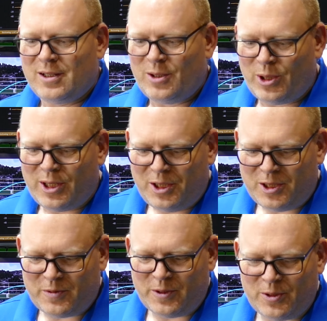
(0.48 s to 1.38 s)
Heute hatte ich
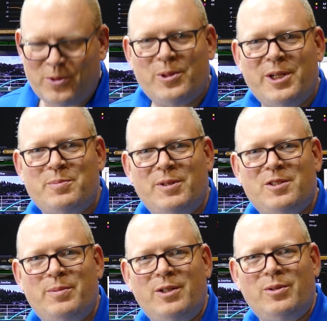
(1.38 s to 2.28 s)
das Vergnügen, erstmal
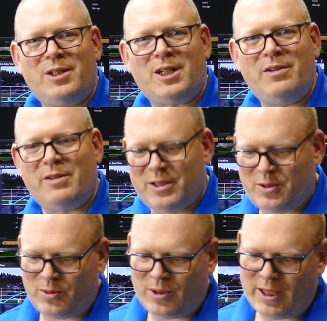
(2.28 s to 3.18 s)
zwei neue Driver
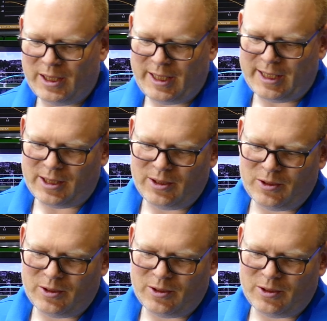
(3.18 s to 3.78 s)
zu testen.